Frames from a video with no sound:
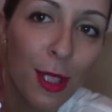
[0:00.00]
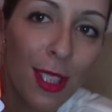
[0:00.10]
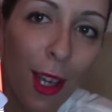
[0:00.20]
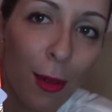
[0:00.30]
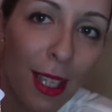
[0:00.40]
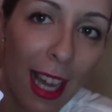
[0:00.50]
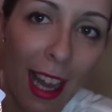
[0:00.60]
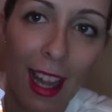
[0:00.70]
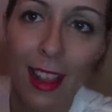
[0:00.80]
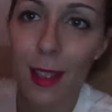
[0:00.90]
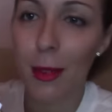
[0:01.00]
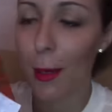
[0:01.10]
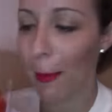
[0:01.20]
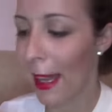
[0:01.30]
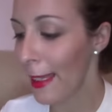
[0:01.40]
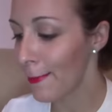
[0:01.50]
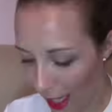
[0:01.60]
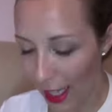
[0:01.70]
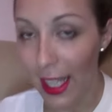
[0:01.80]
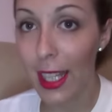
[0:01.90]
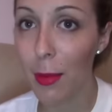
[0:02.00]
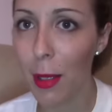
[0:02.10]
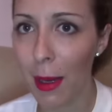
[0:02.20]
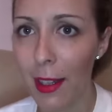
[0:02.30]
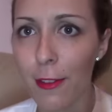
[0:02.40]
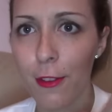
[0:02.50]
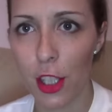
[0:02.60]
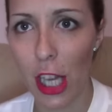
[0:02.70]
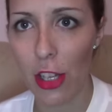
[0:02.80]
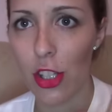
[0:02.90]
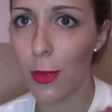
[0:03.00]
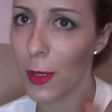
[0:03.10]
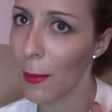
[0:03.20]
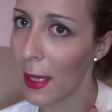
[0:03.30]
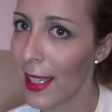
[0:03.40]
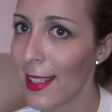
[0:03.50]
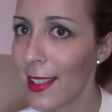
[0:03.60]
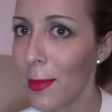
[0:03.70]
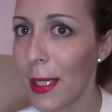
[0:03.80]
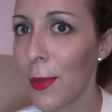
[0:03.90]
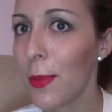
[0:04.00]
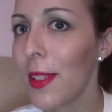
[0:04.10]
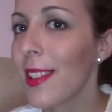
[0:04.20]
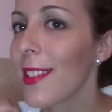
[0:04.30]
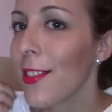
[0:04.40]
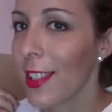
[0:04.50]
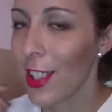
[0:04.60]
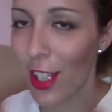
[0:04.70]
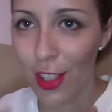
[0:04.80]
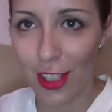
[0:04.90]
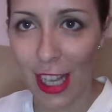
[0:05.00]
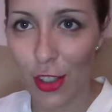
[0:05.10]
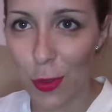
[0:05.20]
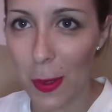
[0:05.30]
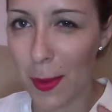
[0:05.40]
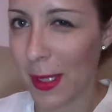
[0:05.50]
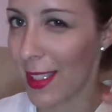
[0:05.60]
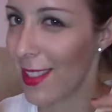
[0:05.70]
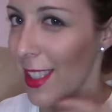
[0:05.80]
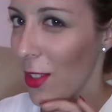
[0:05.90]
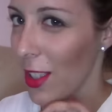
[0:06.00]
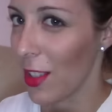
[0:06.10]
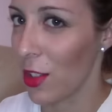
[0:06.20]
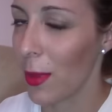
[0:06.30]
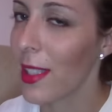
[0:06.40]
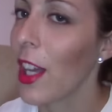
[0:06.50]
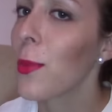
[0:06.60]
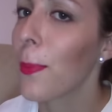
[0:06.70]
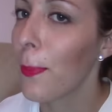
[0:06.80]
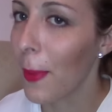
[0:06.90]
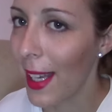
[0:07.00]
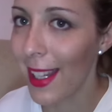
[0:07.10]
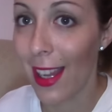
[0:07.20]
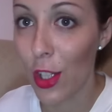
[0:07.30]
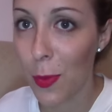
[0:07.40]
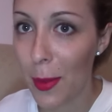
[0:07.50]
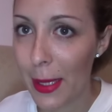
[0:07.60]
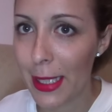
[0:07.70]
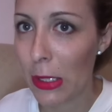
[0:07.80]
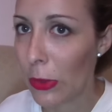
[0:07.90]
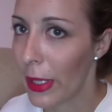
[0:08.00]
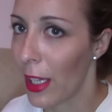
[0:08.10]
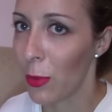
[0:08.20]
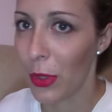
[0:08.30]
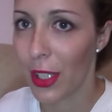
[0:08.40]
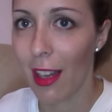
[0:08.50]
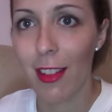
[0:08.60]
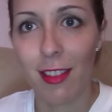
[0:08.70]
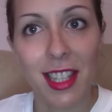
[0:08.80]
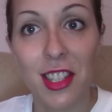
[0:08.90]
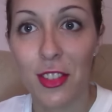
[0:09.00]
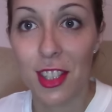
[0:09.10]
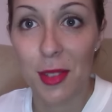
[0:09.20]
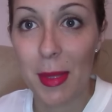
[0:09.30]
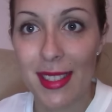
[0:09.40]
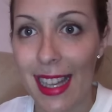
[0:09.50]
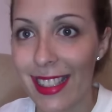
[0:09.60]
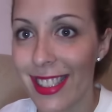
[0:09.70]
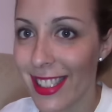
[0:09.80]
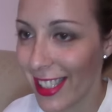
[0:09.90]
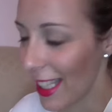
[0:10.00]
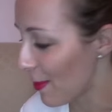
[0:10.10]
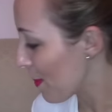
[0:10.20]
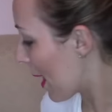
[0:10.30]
Muito obrigada, minha mãe. E a minha mãe fez anos também recentemente, por isso se vocês não deram os parabéns, digam aqui nos comentários para lhe dar os parabéns, que eu quero muito que ela leia as vossas mensagens, sim?